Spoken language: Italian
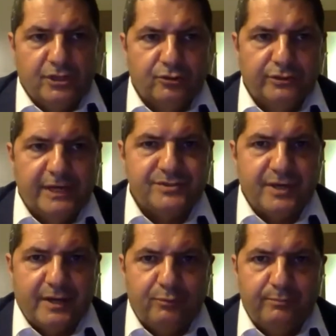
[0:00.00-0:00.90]
cerco di
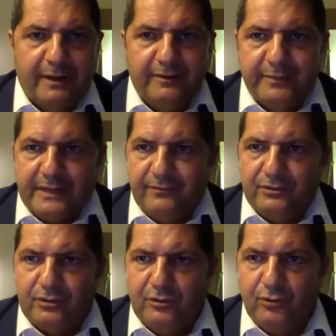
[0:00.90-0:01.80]
essere più breve
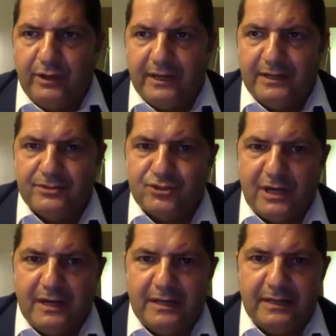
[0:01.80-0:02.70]
perché vedo che l'ora
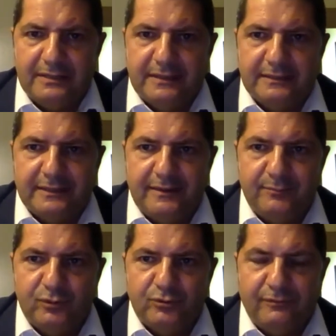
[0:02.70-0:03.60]
è già
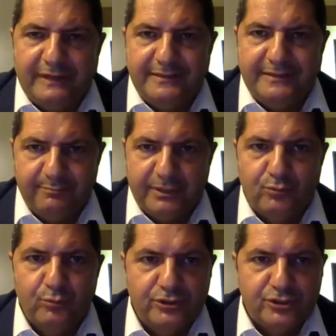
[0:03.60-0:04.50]
andata molto avanti e
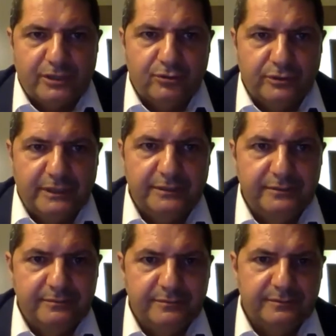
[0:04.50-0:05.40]
per cui cerco
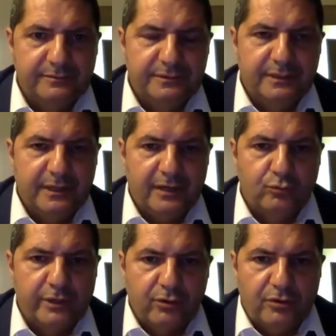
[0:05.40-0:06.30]
di dire
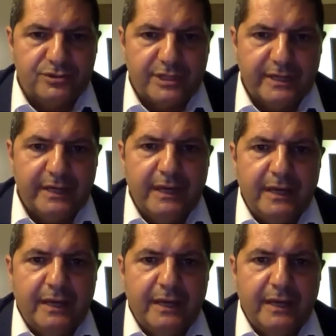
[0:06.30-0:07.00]
alcune cose. Si